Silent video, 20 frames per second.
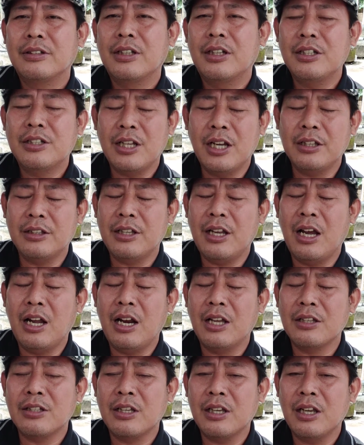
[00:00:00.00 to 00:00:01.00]
Jadi saya
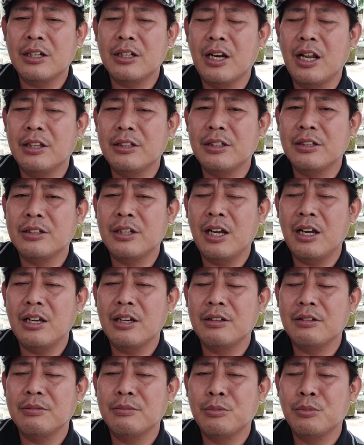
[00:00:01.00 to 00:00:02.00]
alasannya adalah tidak
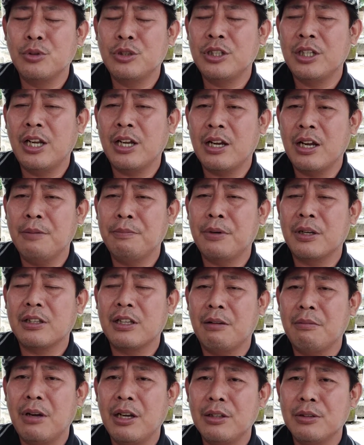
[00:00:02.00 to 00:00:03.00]
membudidayakan
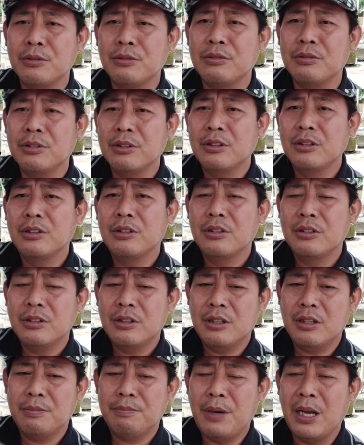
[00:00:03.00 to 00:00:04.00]
pertama itu
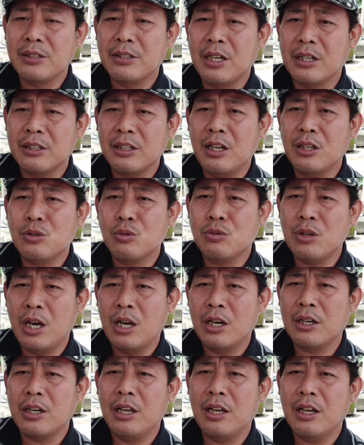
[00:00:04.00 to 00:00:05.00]
e, pasarnya juga
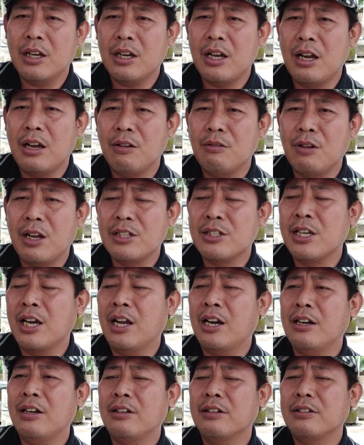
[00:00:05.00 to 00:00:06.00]
harganya nggak
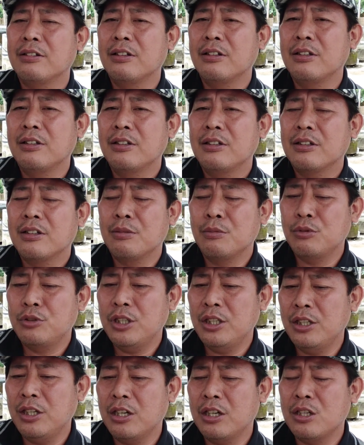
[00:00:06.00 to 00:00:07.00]
wajar.
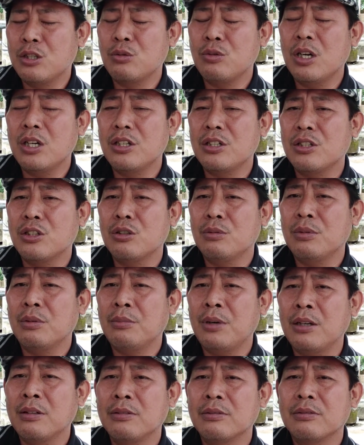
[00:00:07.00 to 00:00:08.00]
Kemudian yang kedua di situ
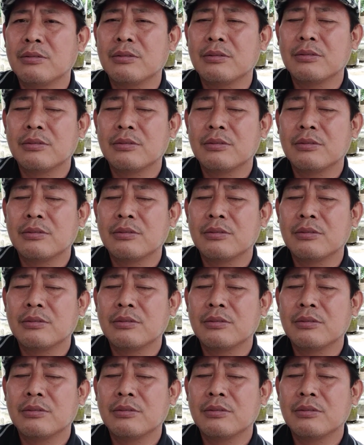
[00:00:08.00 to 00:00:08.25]
memang